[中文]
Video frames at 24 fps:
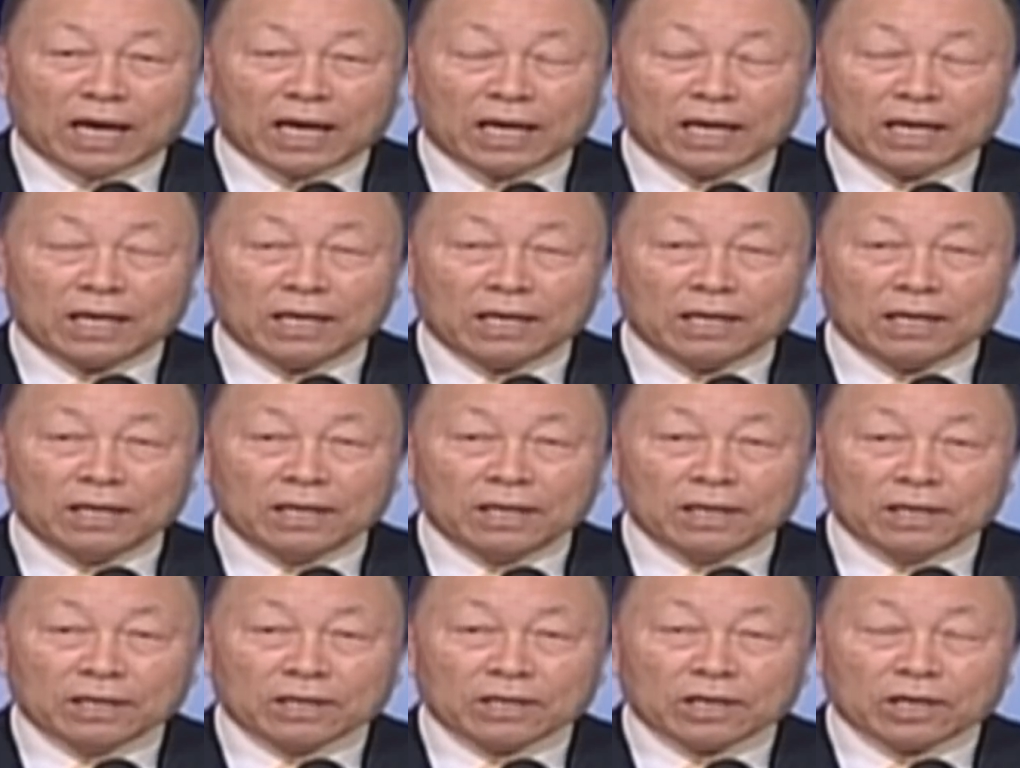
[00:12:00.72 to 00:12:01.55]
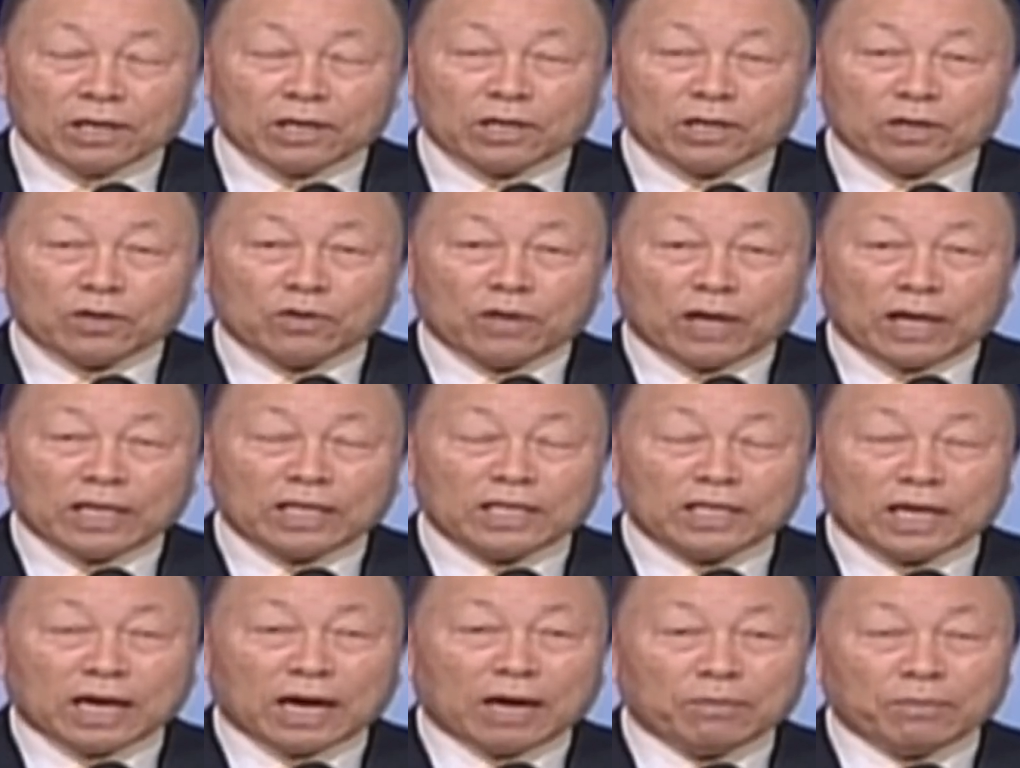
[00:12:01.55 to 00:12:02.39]
这里。
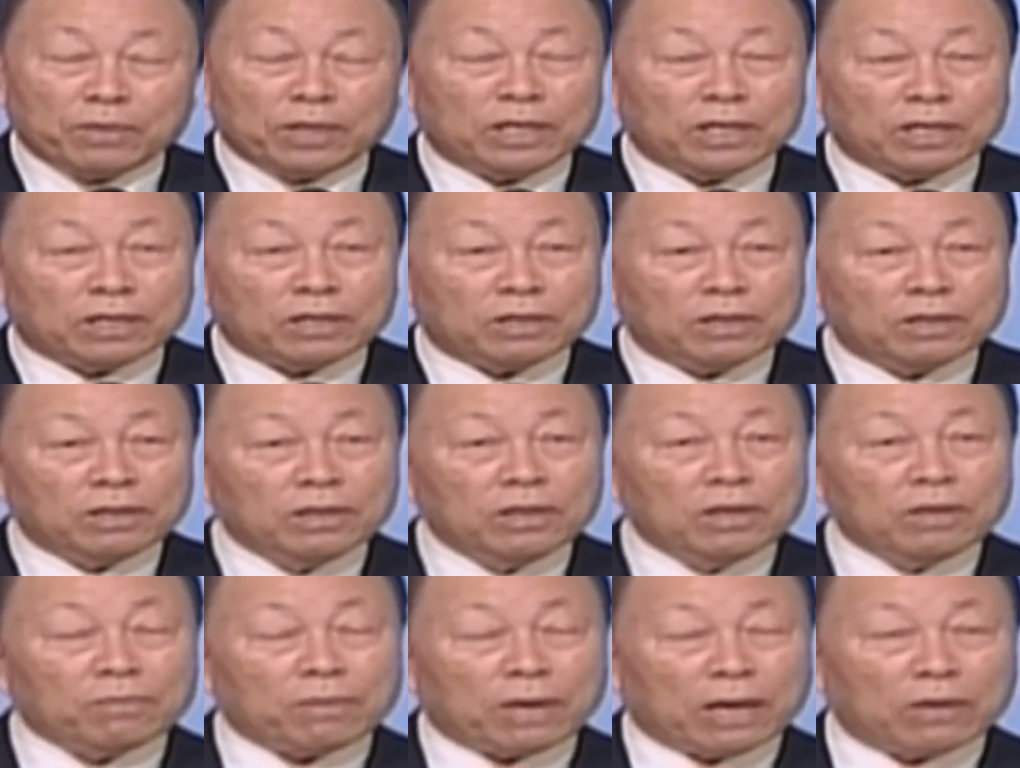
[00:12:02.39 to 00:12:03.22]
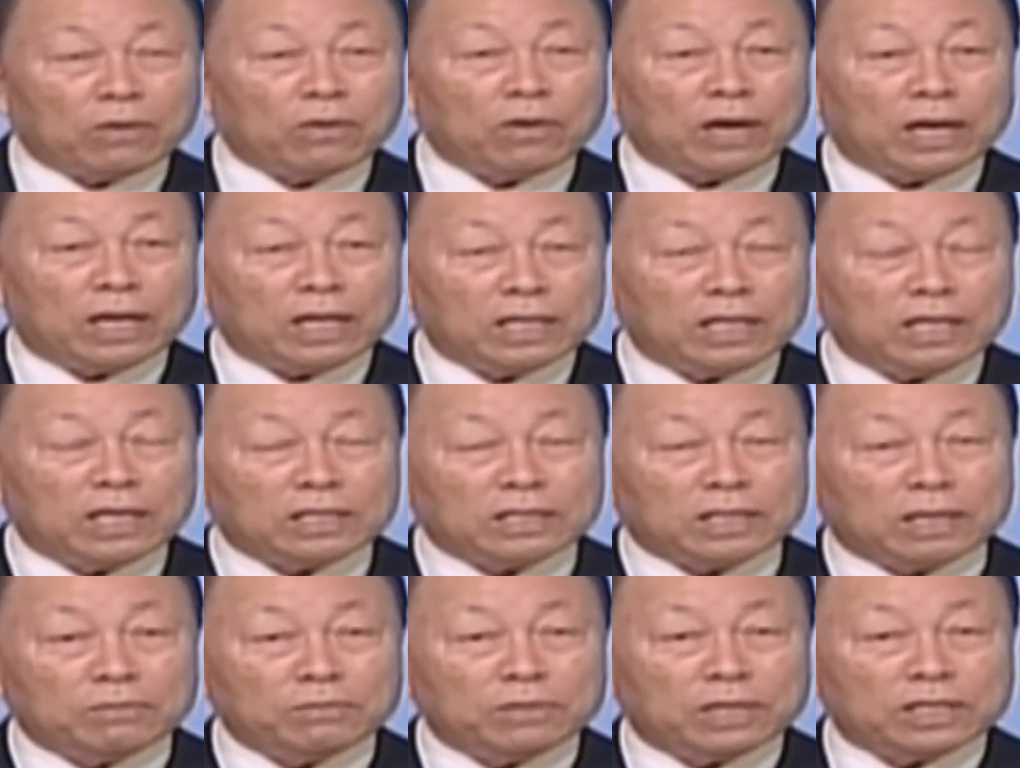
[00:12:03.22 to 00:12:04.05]
有庞大的话
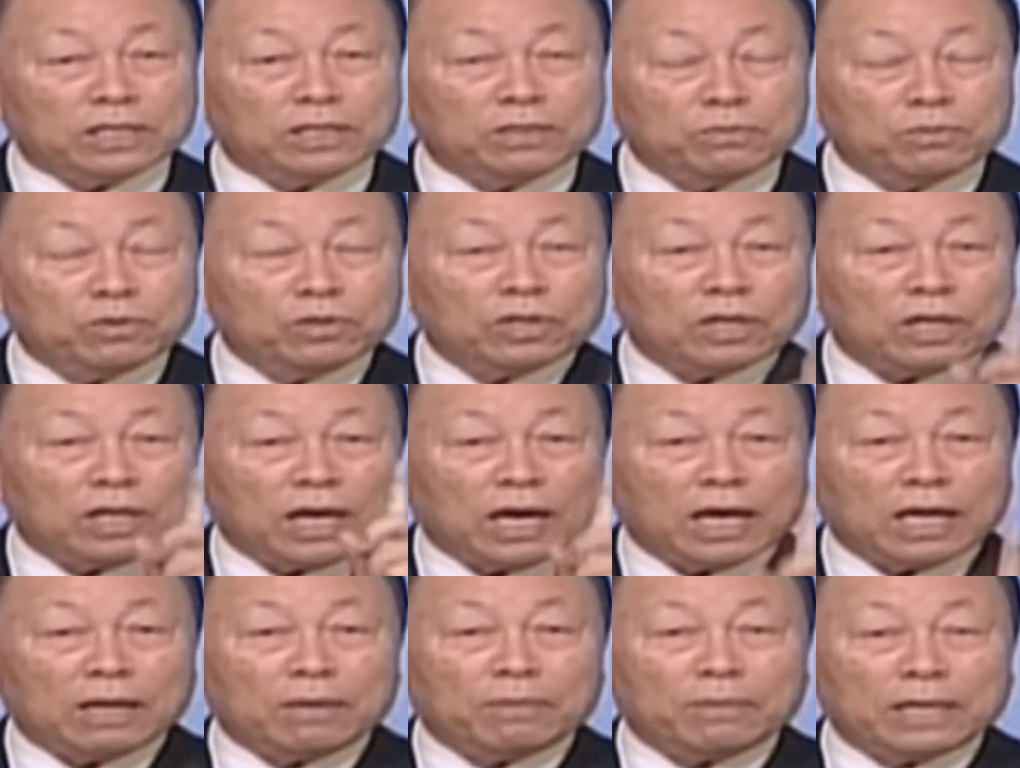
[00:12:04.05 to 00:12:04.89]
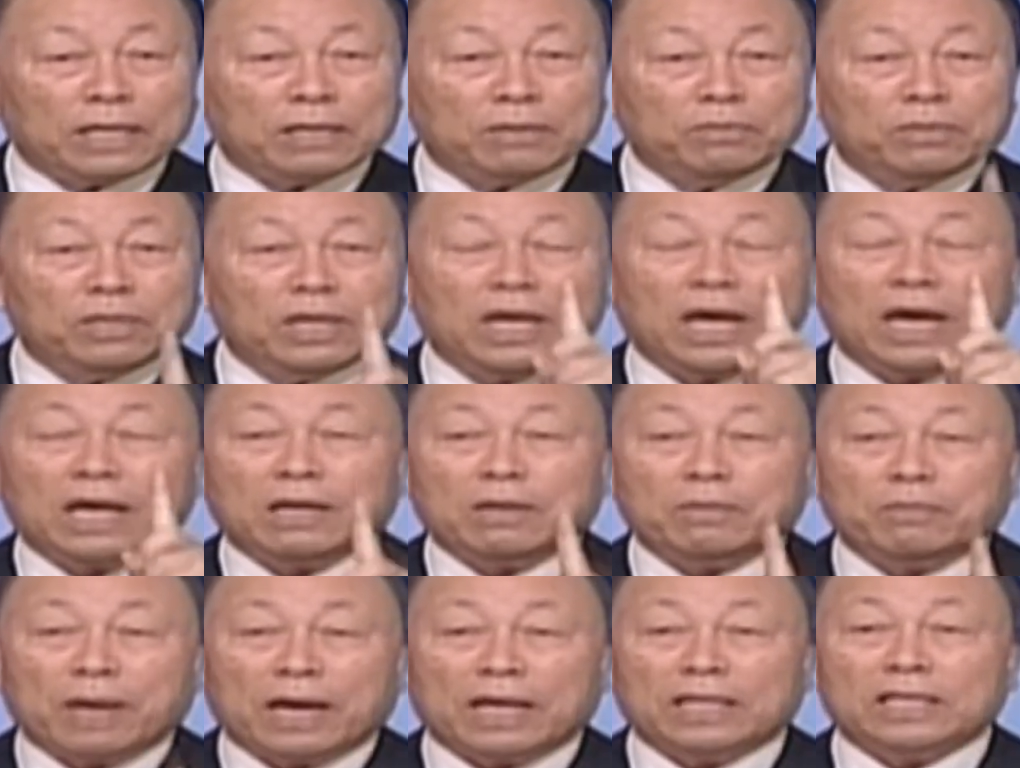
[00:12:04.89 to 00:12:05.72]
语，进入到
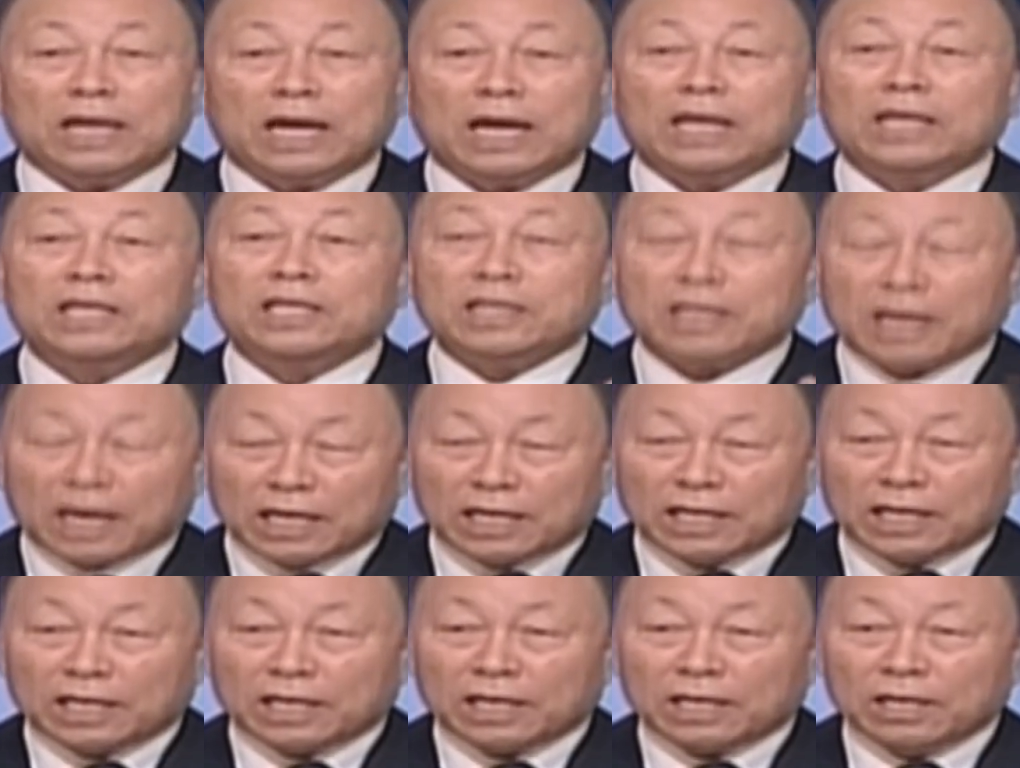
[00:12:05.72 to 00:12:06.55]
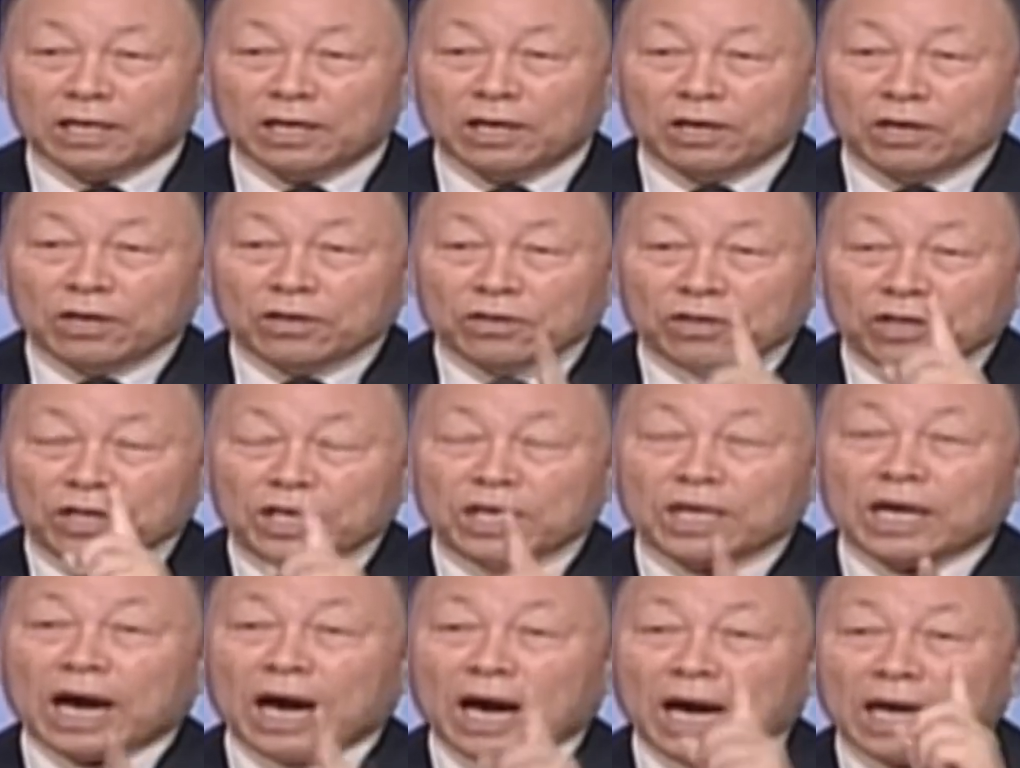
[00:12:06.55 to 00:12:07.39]
基督里的时候，
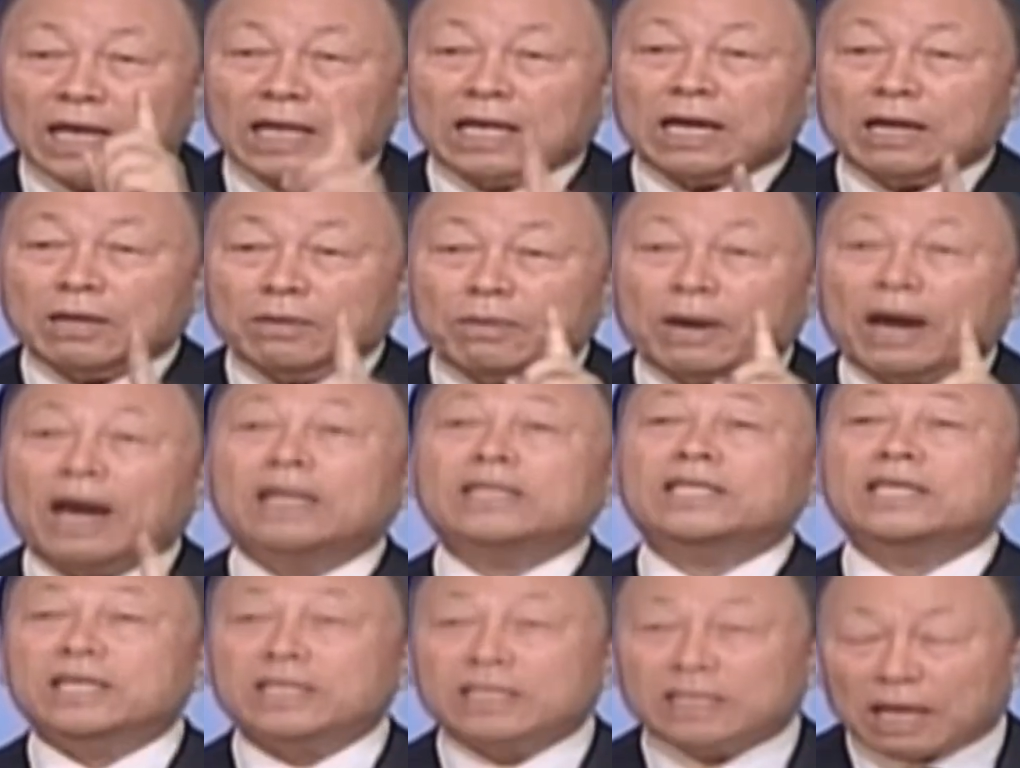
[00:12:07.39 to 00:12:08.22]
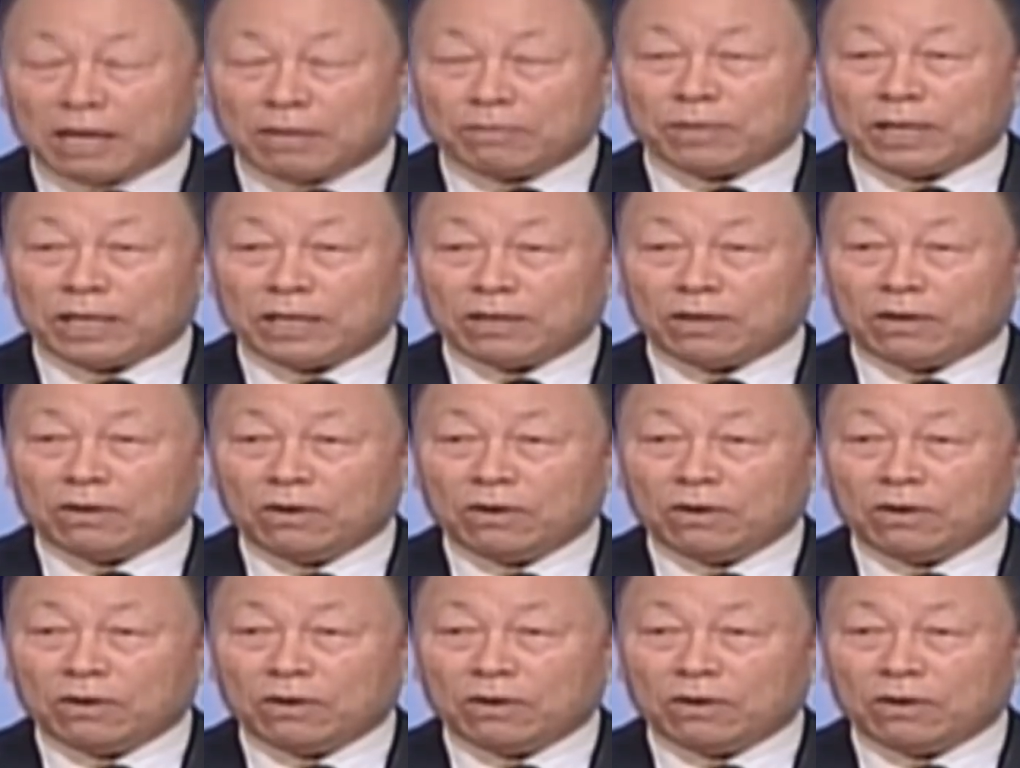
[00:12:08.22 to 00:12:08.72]
我们说出来阿门。